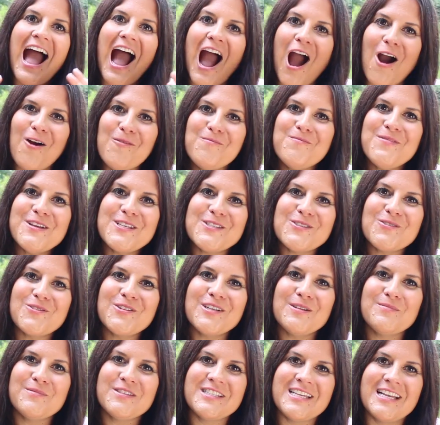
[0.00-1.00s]
Hauptperson
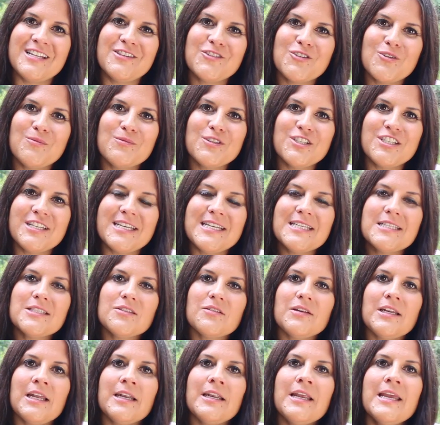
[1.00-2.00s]
im Zentrum stehst,
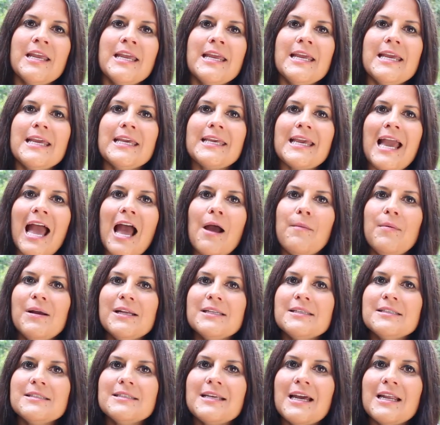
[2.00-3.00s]
sondern ich
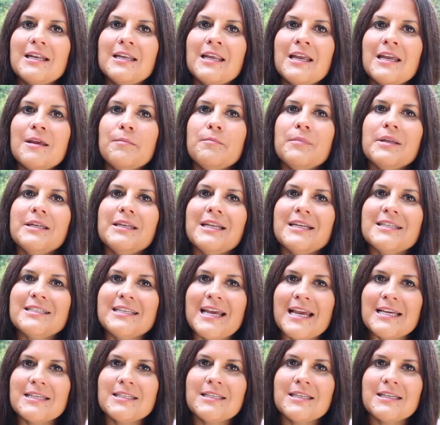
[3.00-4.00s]
arbeite dann mit einer
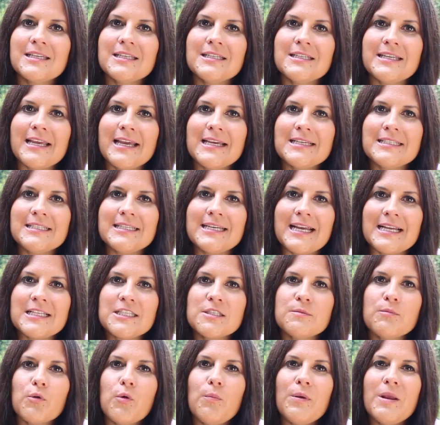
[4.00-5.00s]
Technik, in der ich die
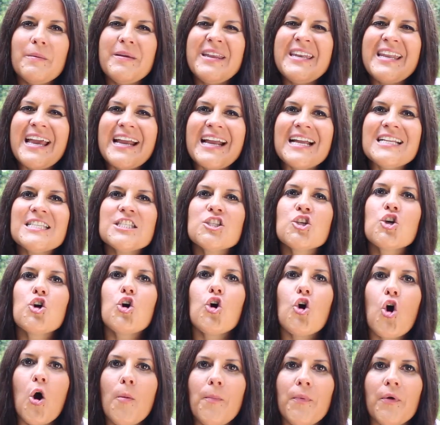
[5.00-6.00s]
ganzen Probleme in der ganzen
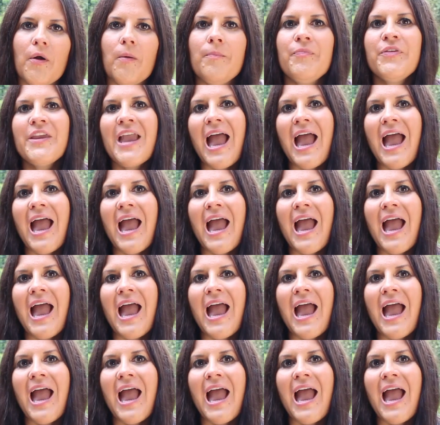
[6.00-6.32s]
Gruppe